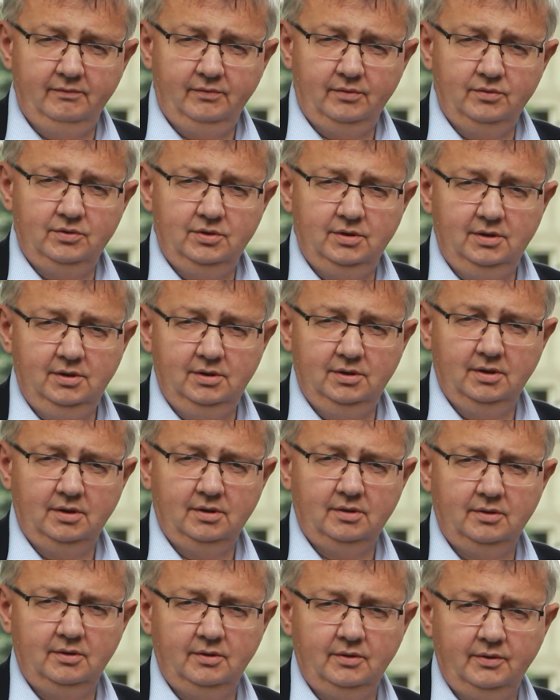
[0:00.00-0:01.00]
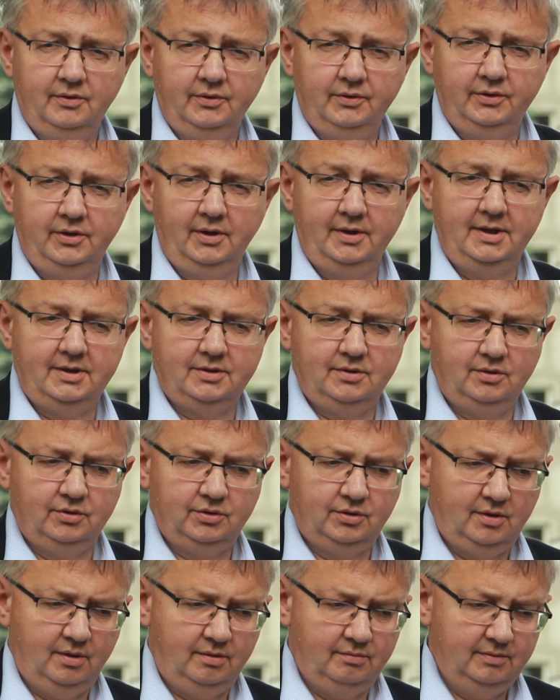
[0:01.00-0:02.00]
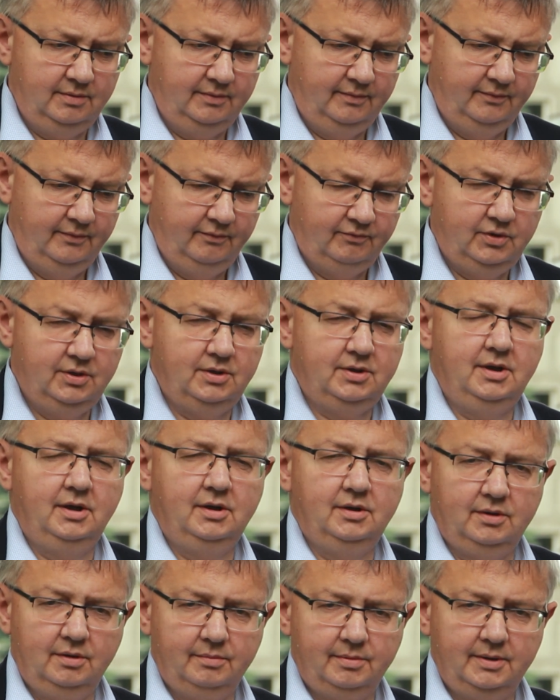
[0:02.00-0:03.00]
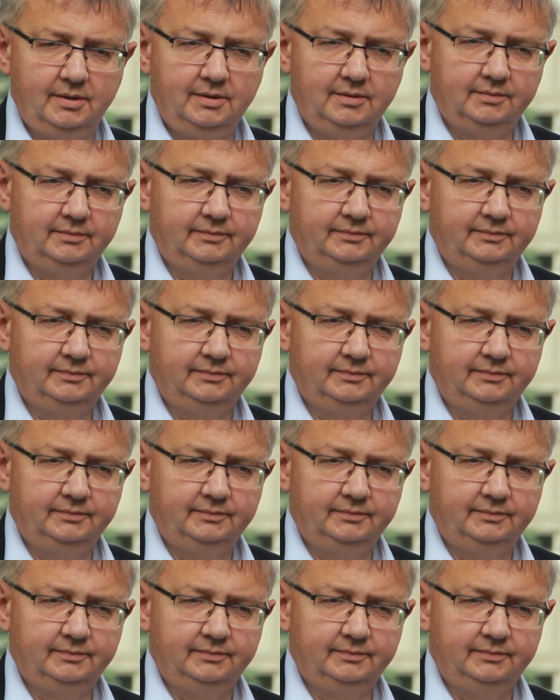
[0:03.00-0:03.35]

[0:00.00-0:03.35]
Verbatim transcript: wrócili do, do nas, do szkoły. Wszystkiego dobrego.